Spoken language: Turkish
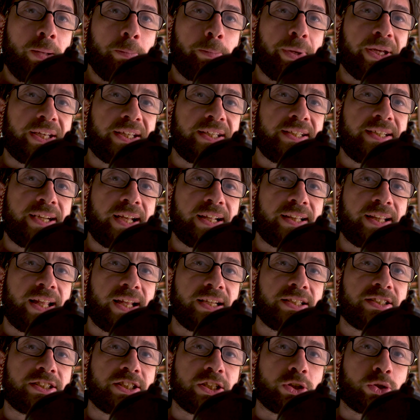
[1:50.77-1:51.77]
Peki
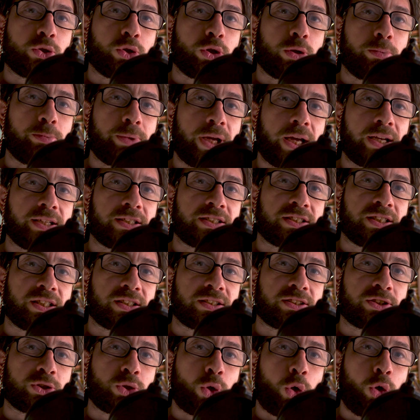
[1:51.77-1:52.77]
neden çekiyorum? Yani
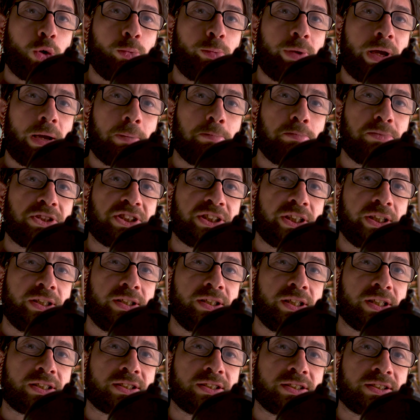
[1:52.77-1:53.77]
satış olmayan bir
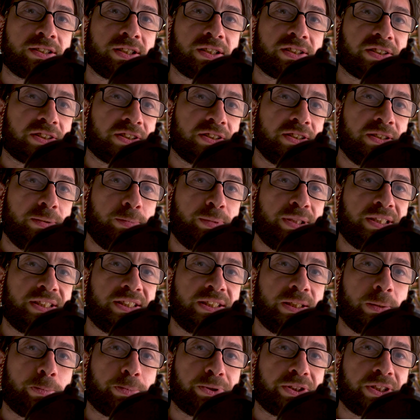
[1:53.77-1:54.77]
şeyin nasıl satışını
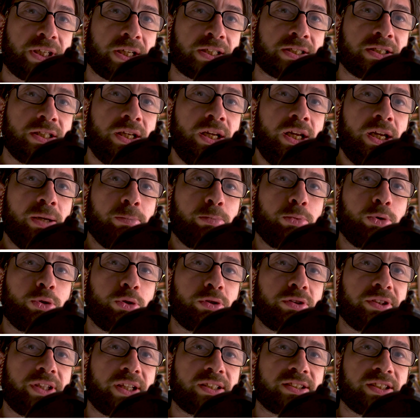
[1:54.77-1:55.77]
biz yapacağız.
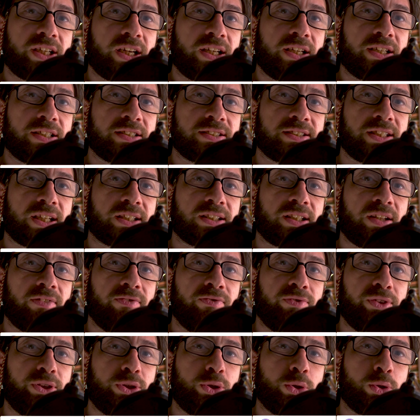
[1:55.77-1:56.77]
Bunun detaylarını
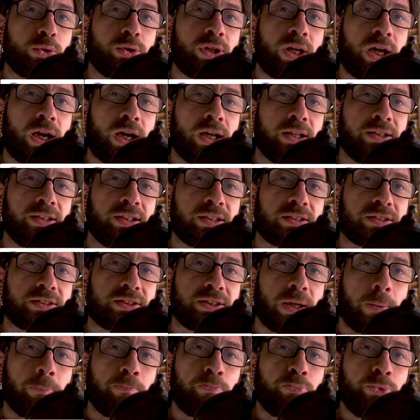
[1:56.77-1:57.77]
zaten videoda
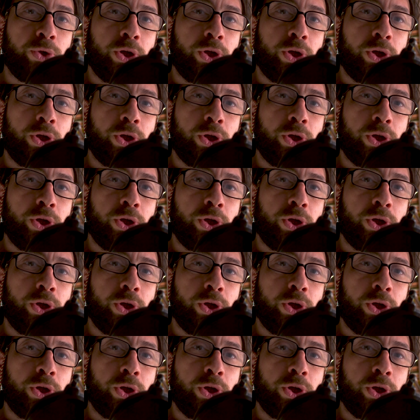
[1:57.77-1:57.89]
anlatacağım.